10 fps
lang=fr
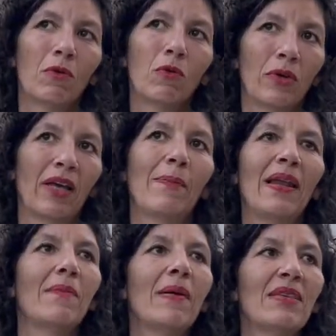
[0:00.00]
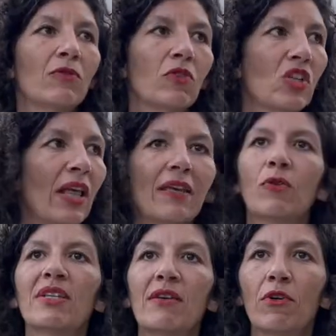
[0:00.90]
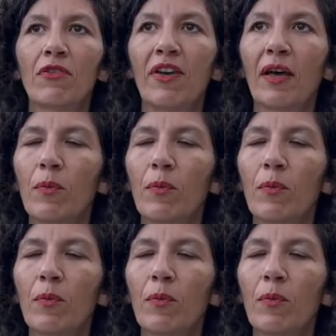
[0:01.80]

ne garde pas les mêmes qui sont déjà là, qui ont un savoir-faire.